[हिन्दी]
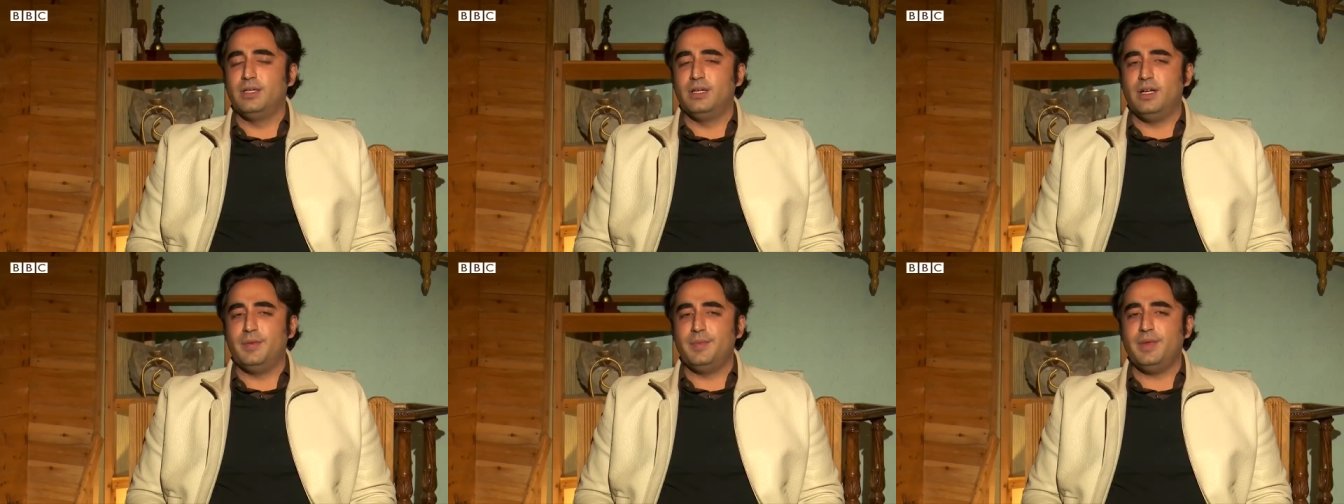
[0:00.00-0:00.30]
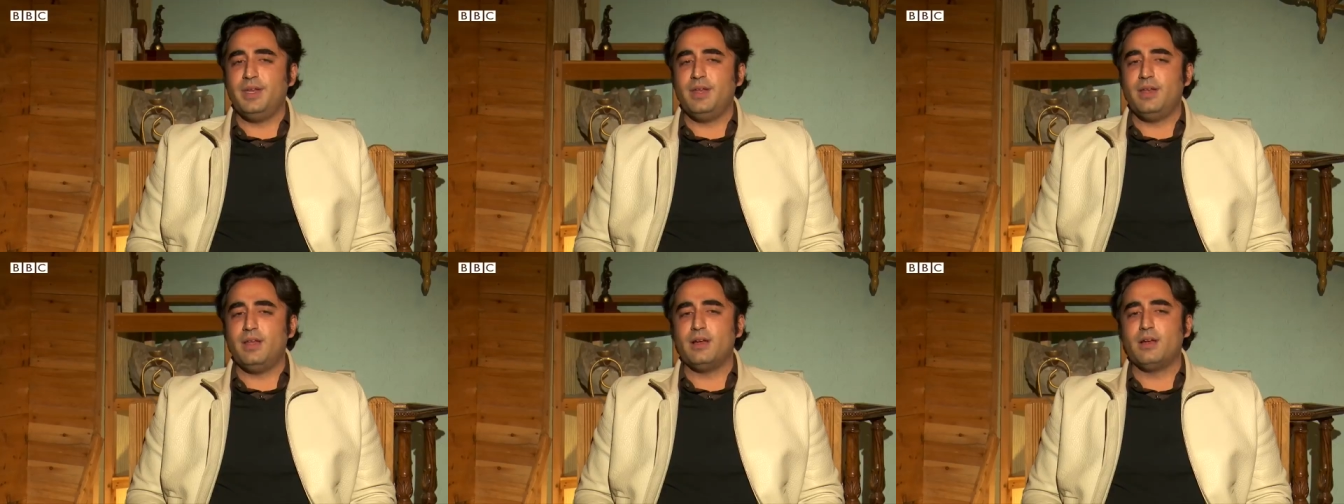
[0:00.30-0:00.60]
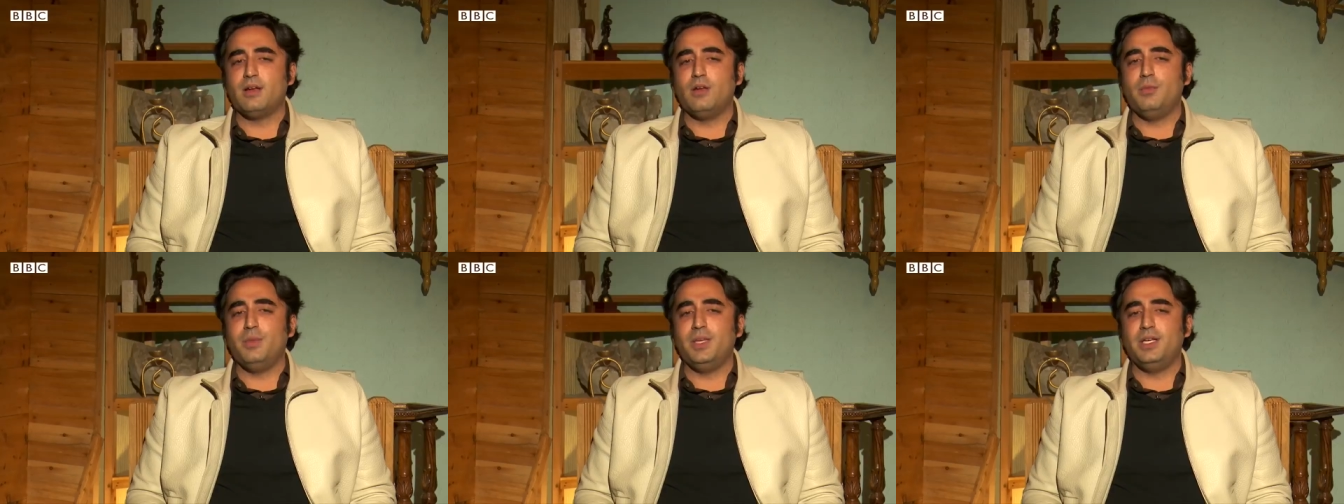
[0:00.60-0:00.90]
हम इन
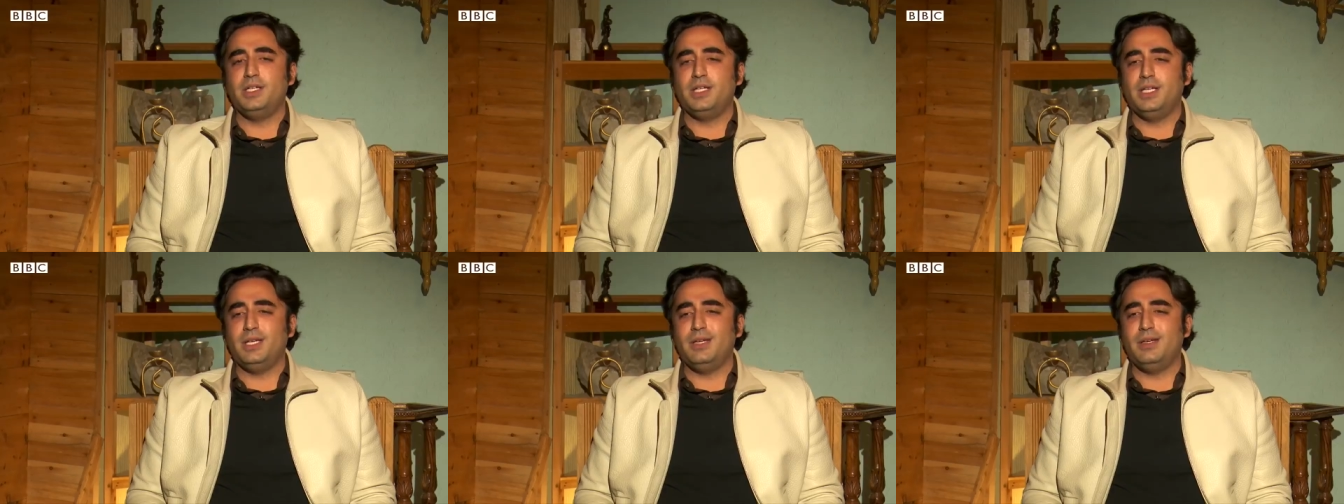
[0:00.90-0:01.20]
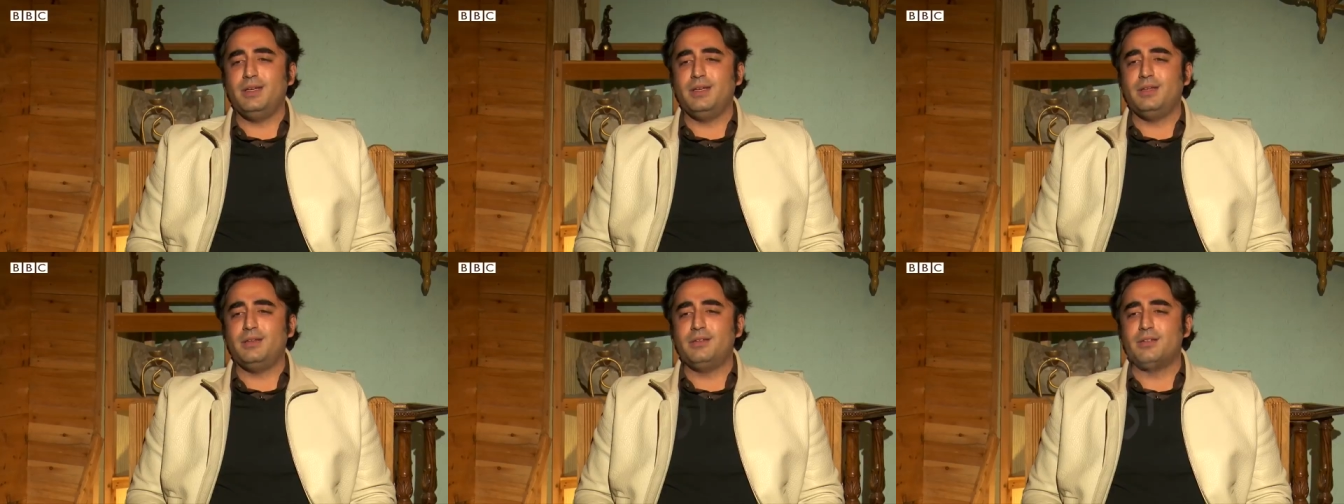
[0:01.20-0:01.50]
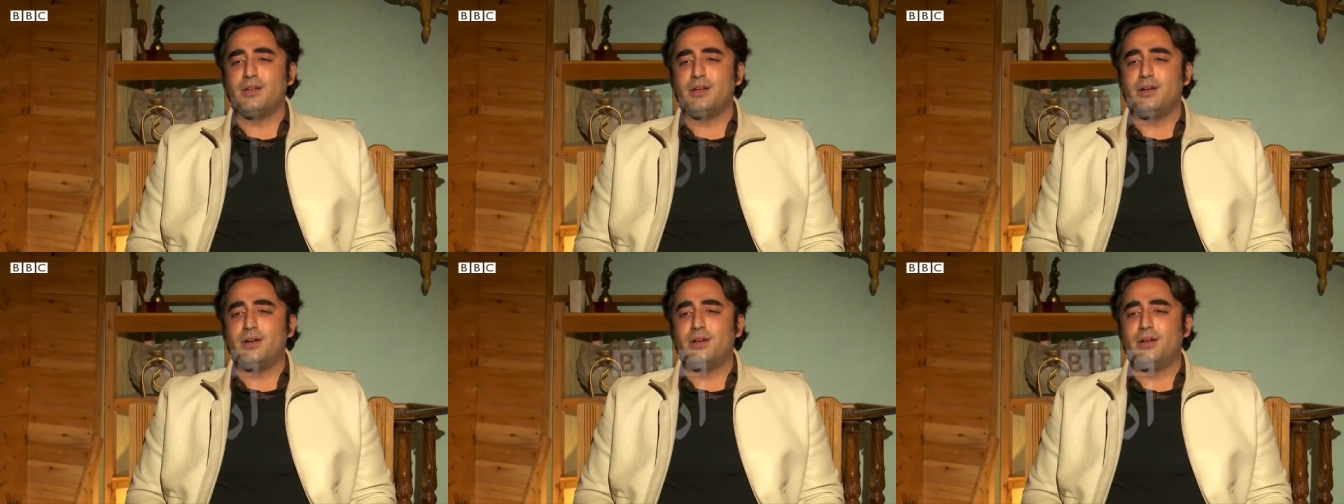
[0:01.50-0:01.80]
इलाकों में गए हैं
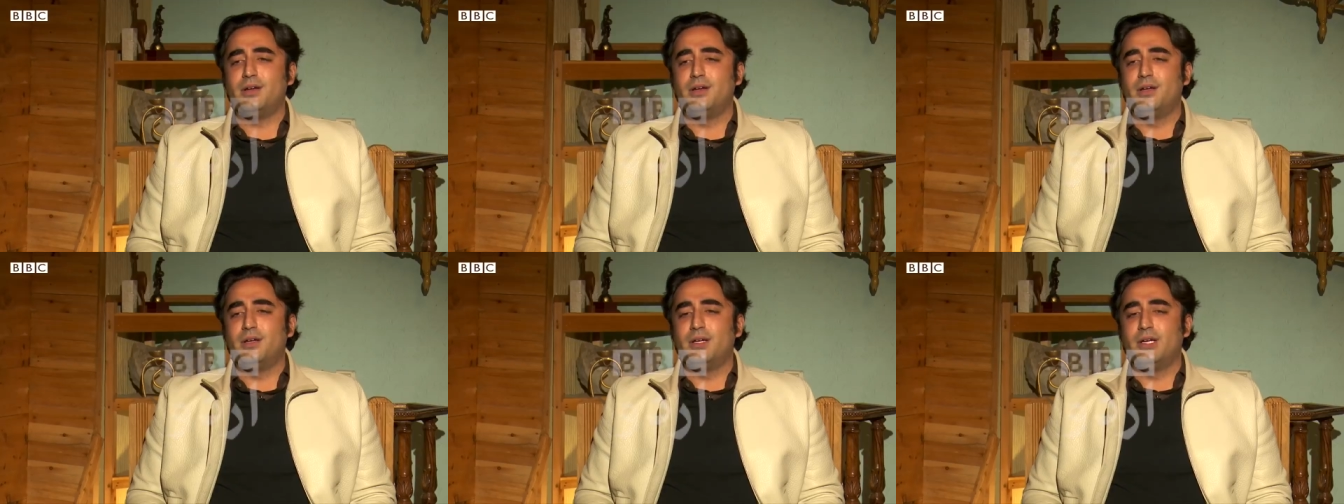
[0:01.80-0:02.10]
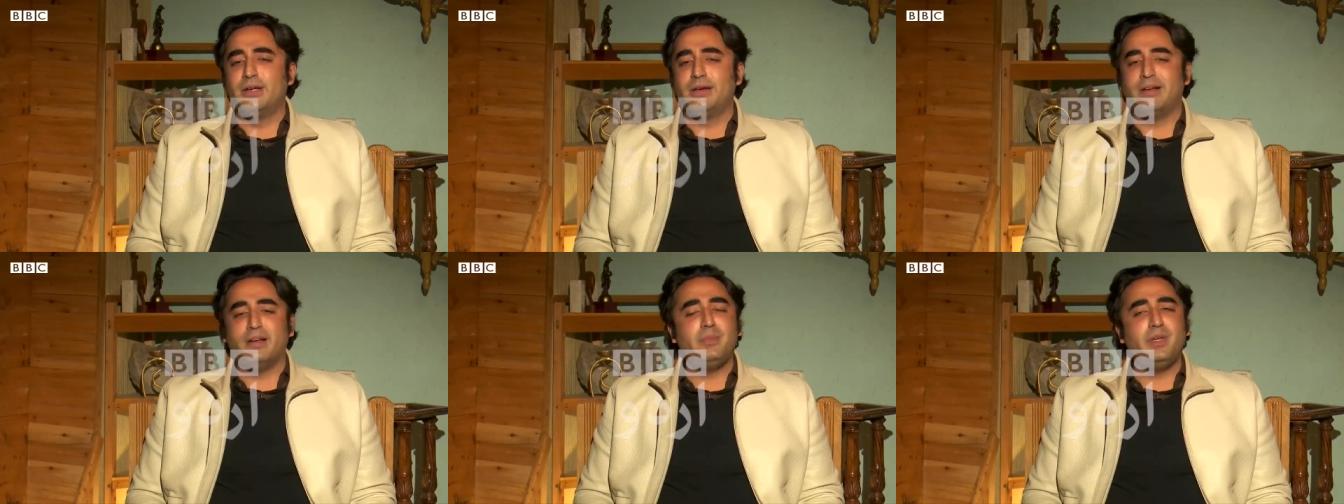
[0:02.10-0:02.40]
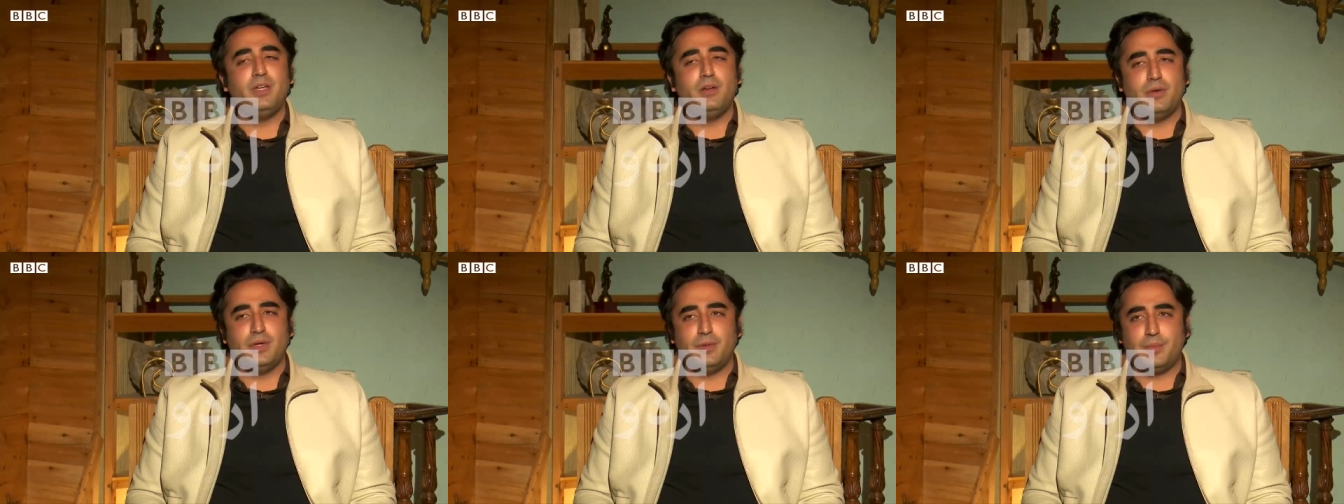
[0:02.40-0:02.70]
जहाँ
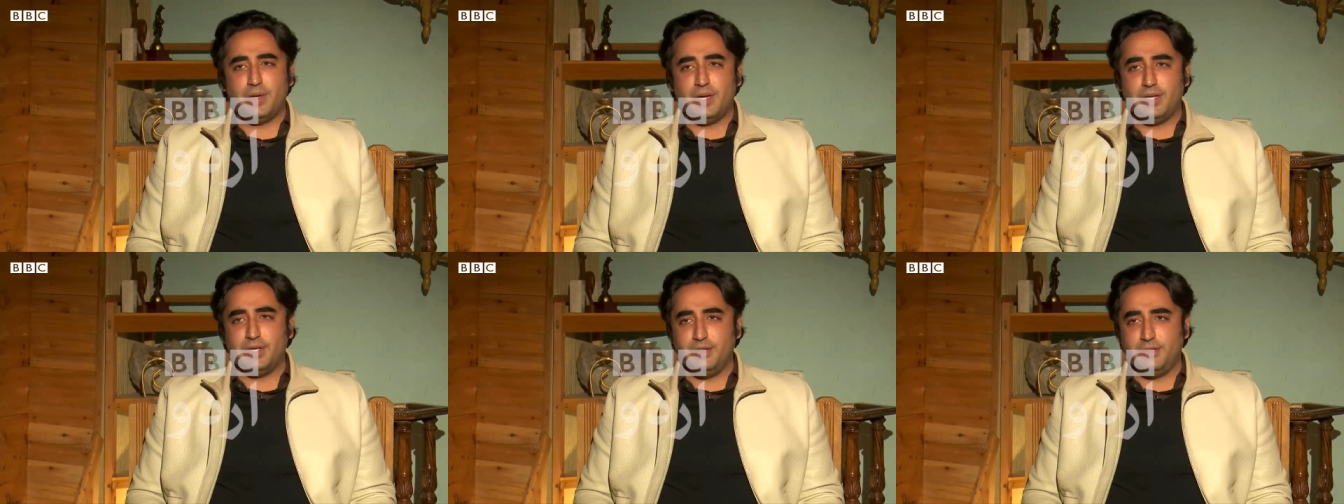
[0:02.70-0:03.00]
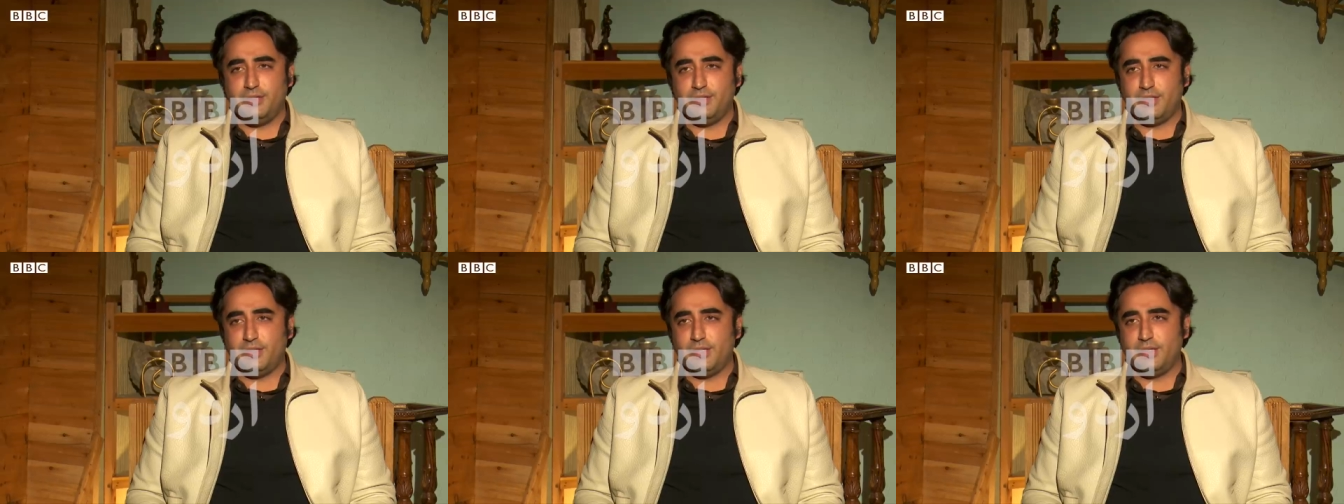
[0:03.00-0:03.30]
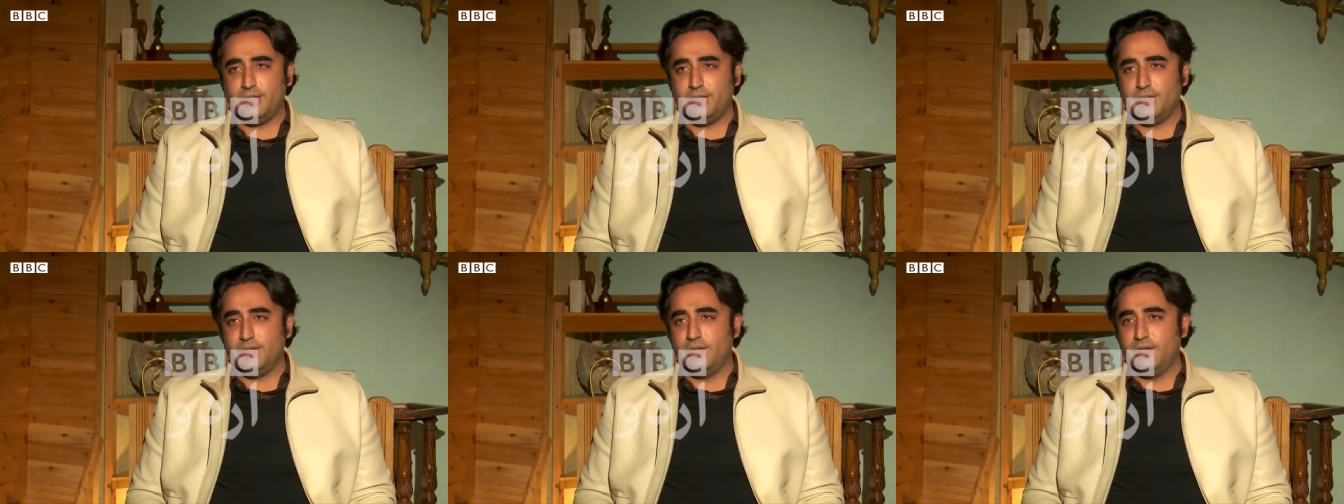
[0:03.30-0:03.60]
कभी कोई
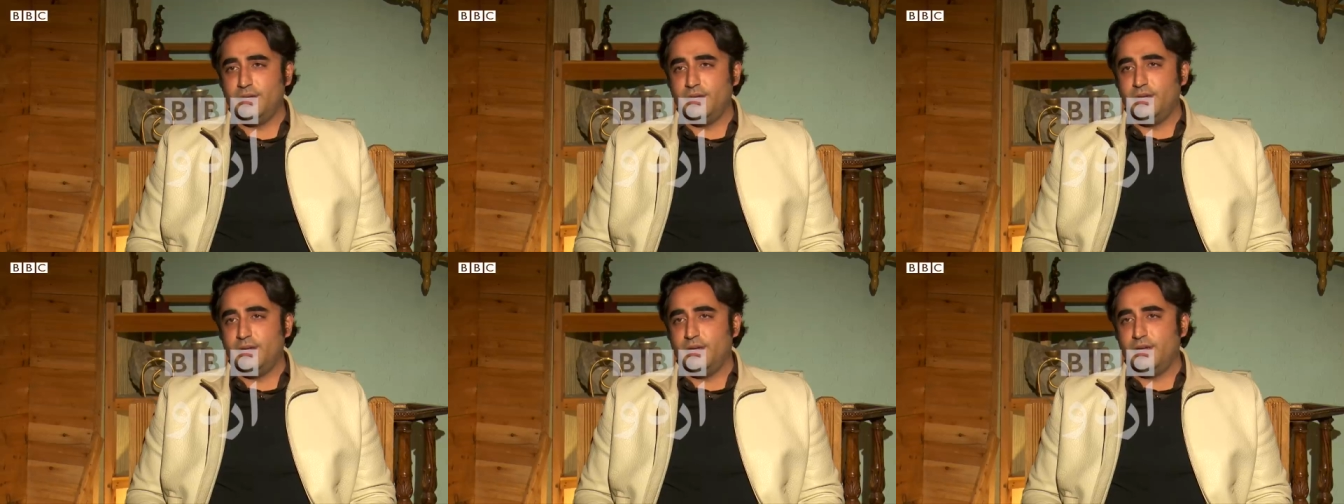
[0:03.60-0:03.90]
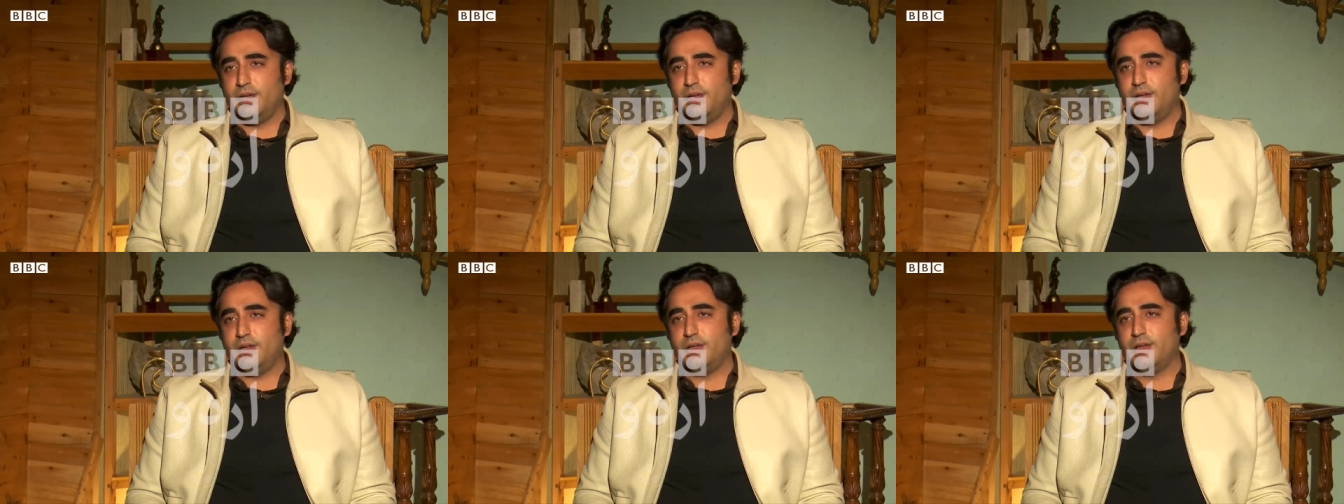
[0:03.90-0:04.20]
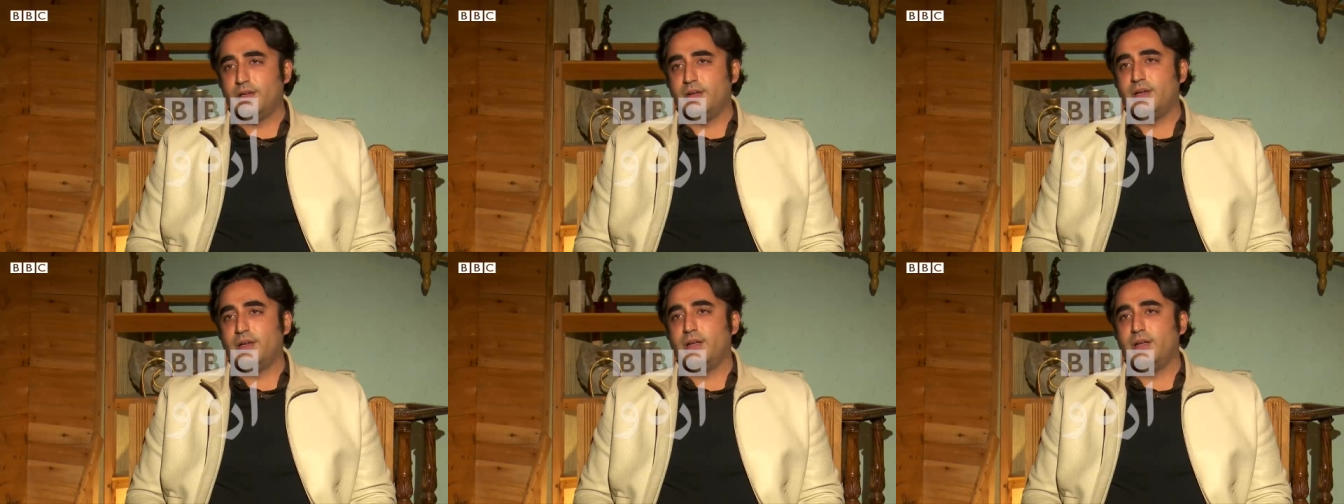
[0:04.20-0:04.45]
पाकिस्तान आ,